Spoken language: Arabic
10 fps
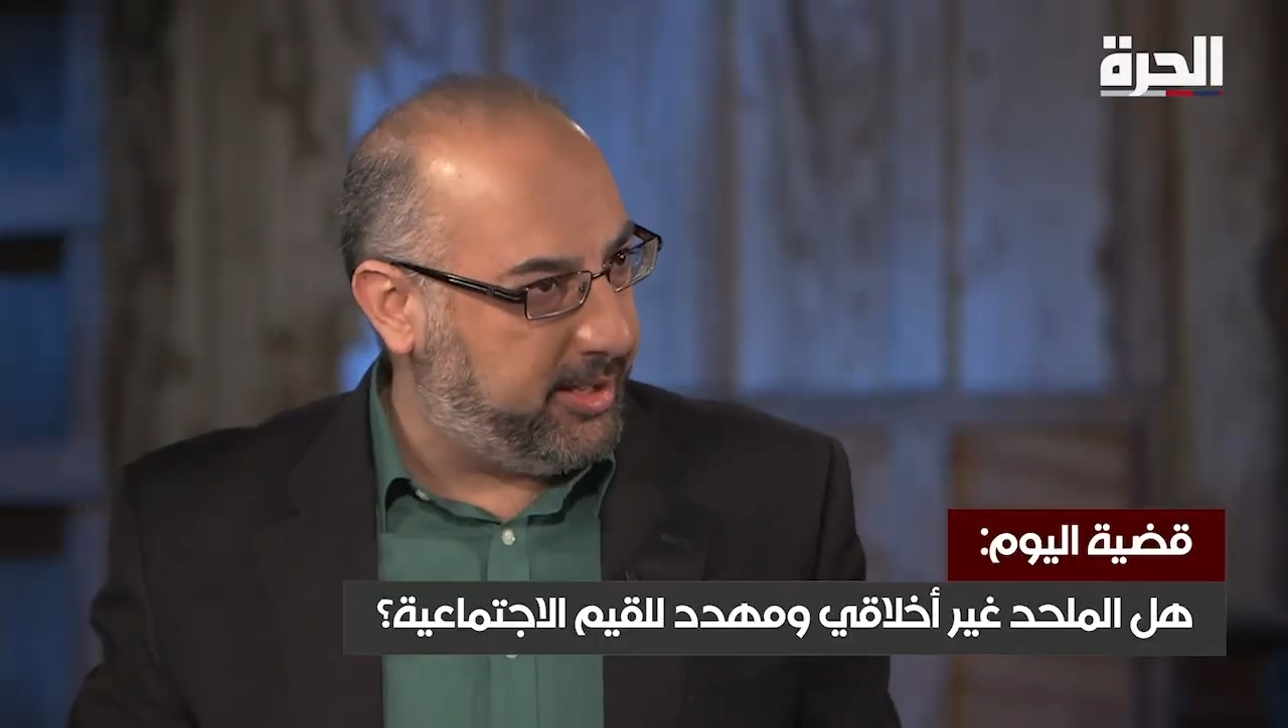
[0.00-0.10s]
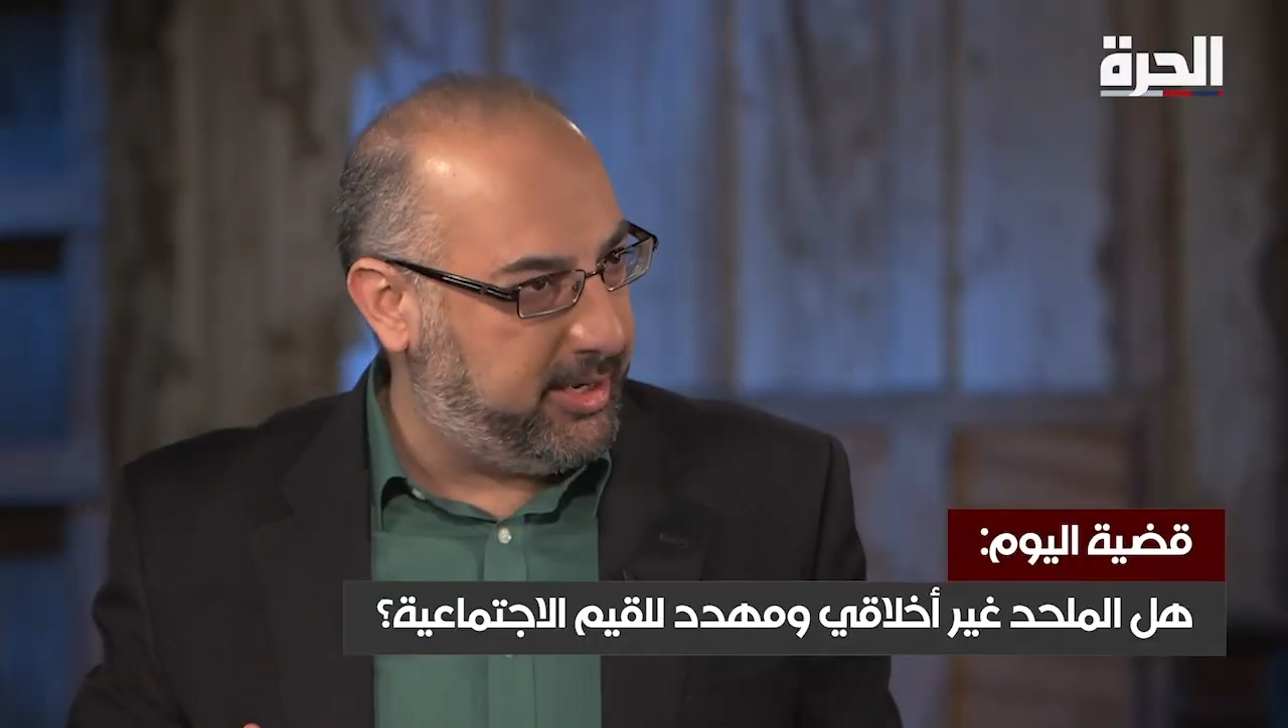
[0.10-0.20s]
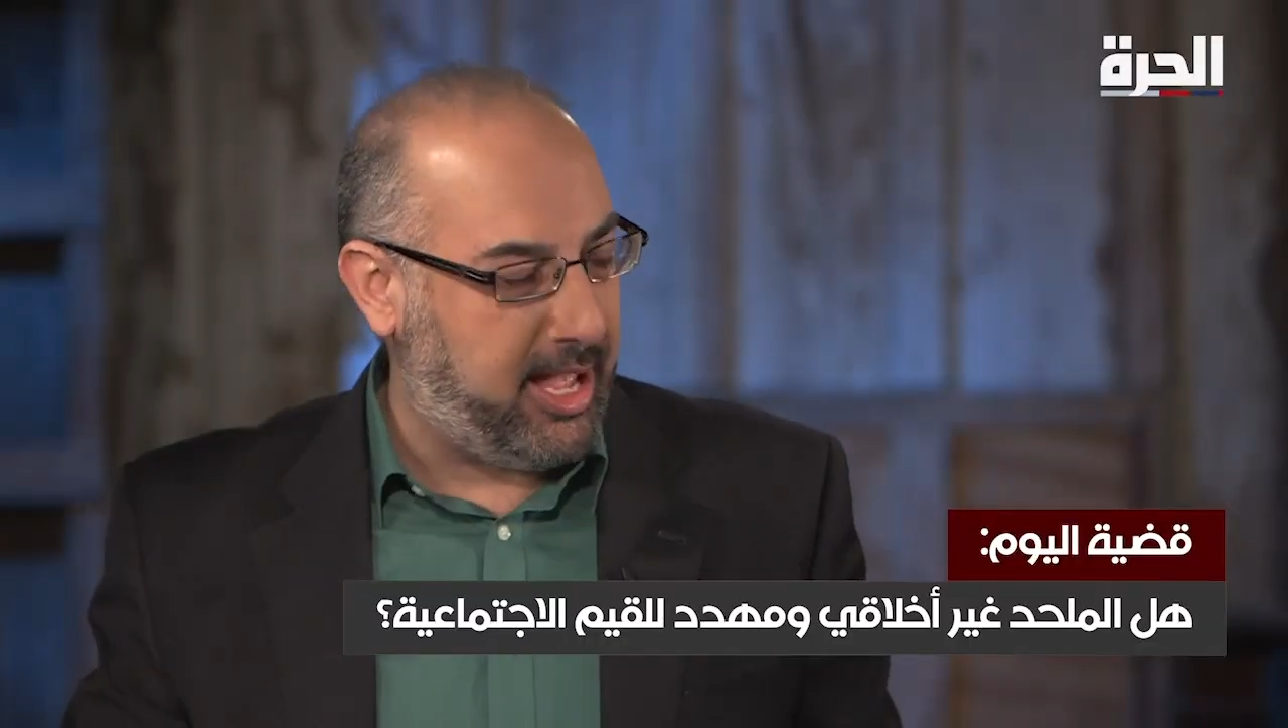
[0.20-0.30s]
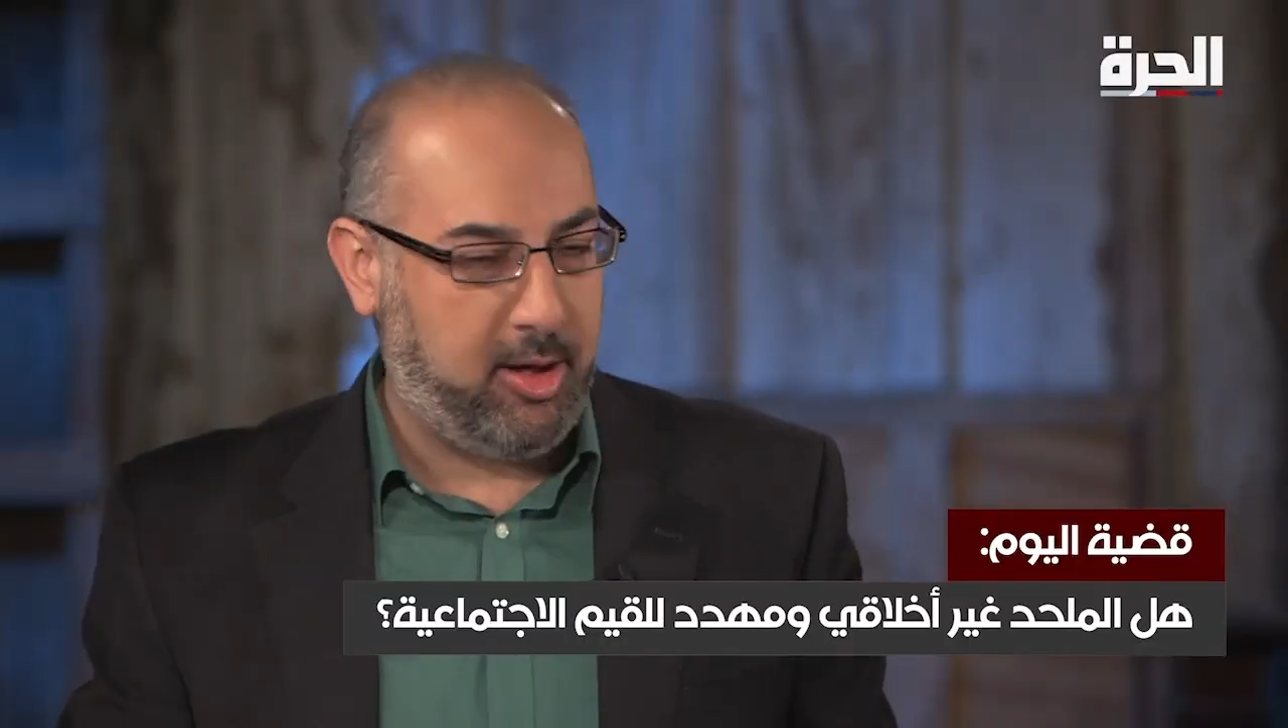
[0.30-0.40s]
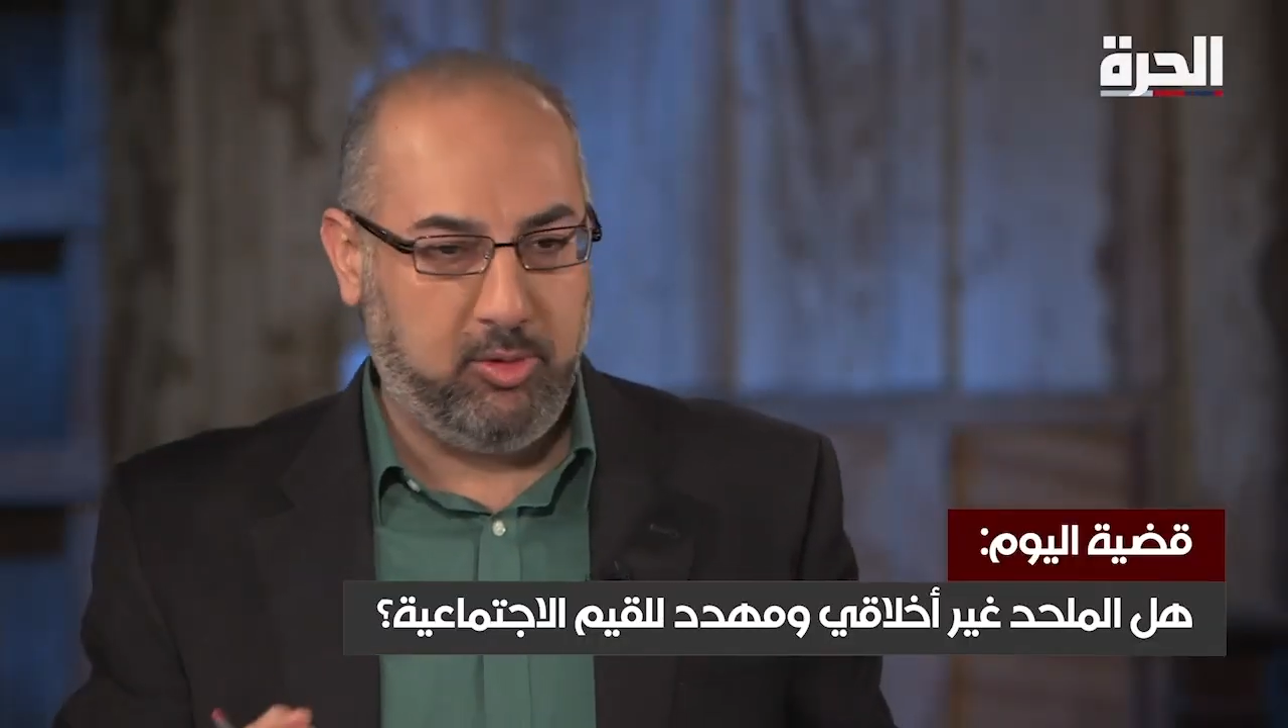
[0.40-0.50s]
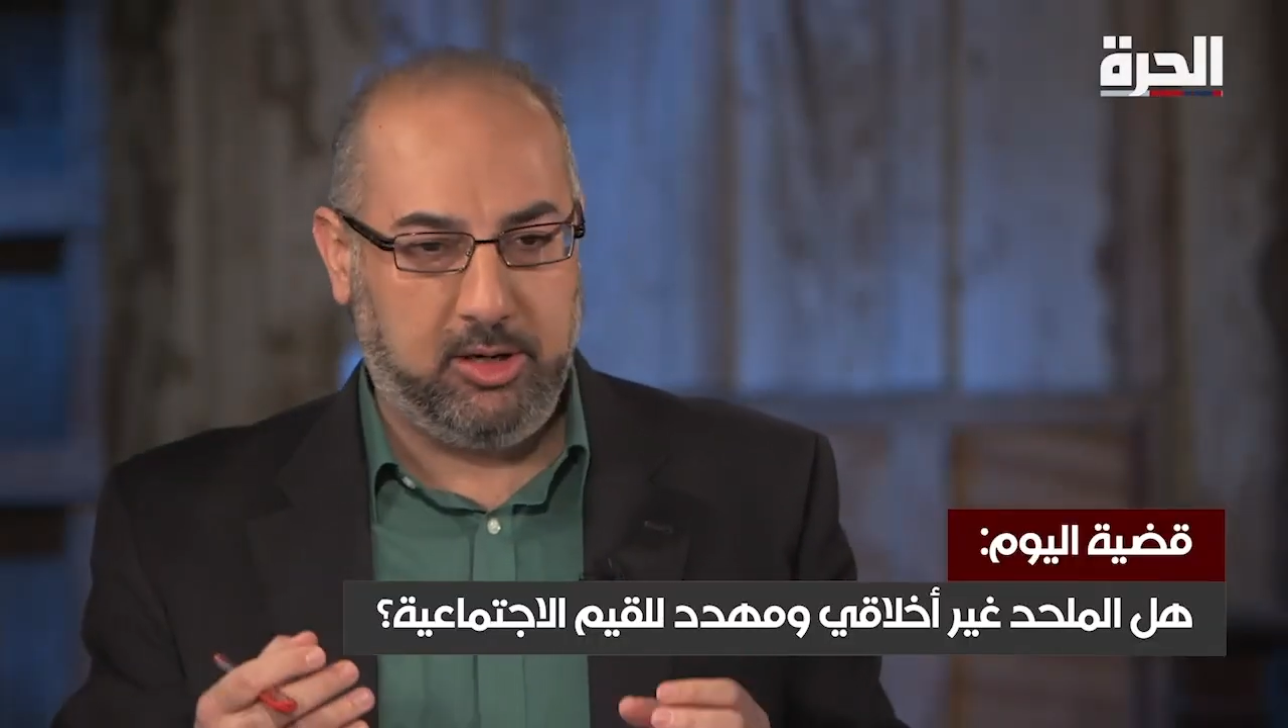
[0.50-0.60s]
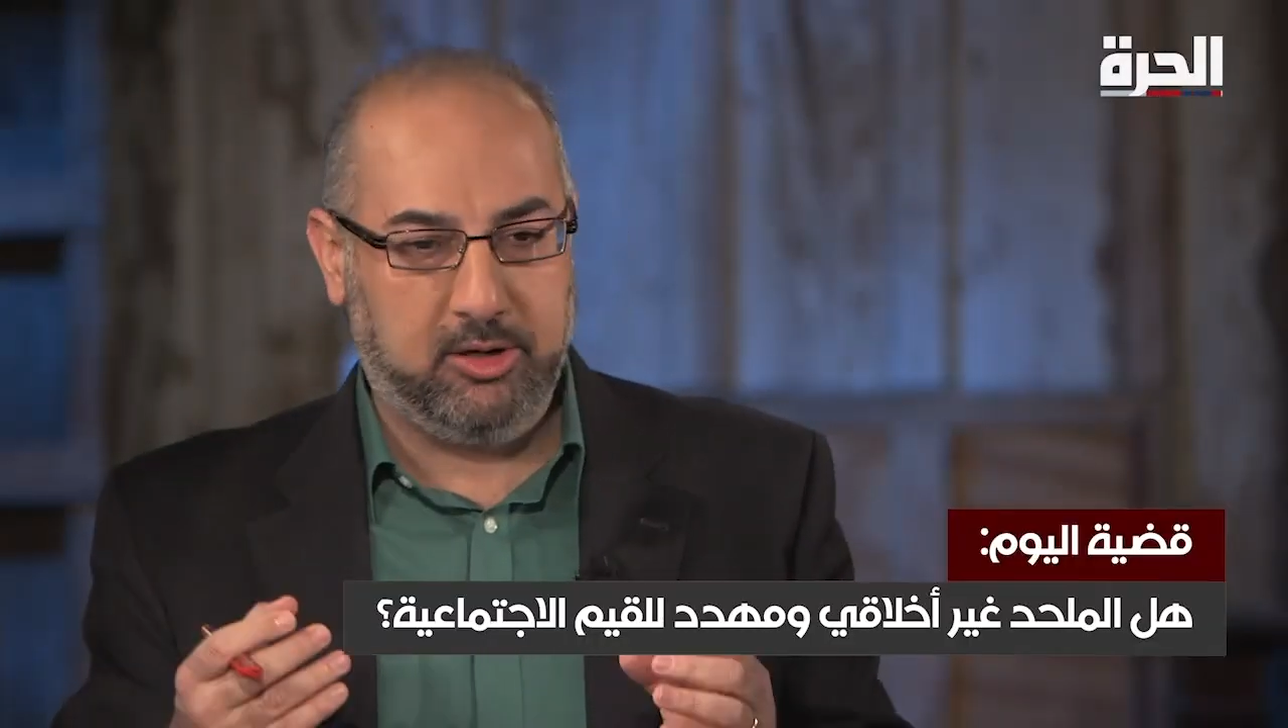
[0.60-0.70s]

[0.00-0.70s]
هنا حول